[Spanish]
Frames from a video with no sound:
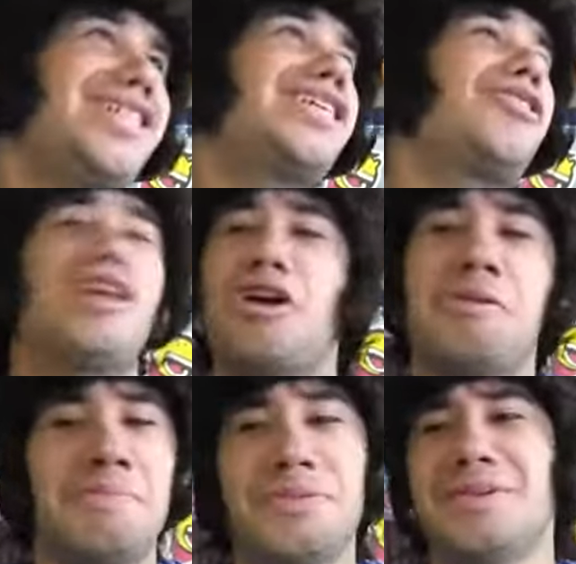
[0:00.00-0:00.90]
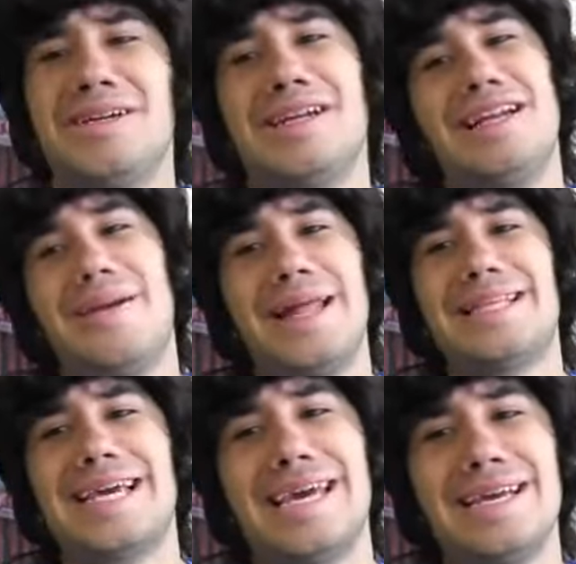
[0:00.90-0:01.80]
fue. Híjole, joven, pues la verdad
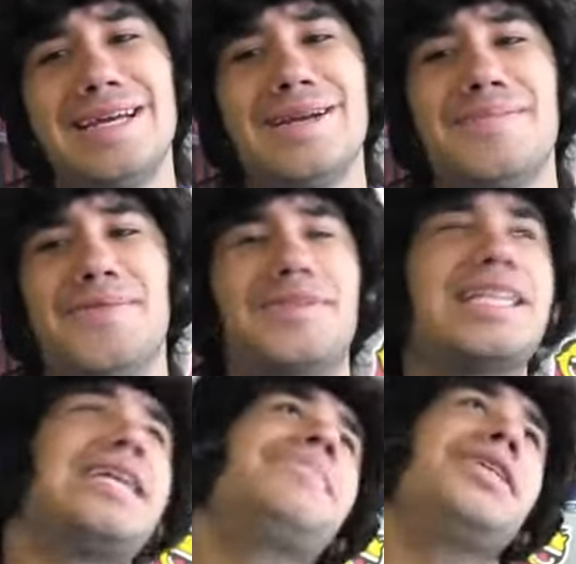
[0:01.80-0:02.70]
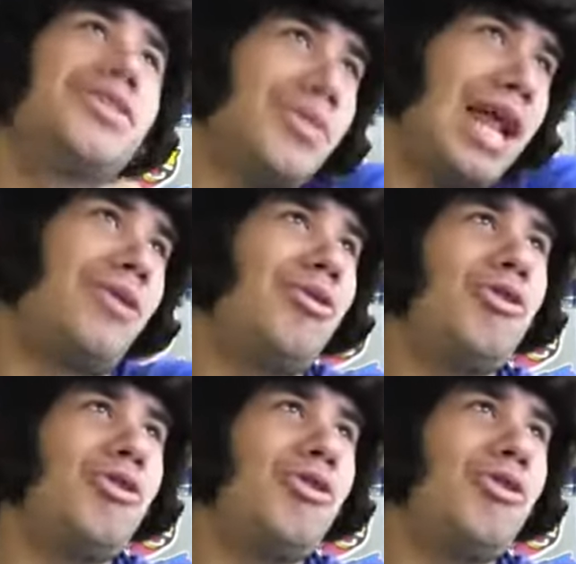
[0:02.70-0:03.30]
es que pues, usted también tuvo la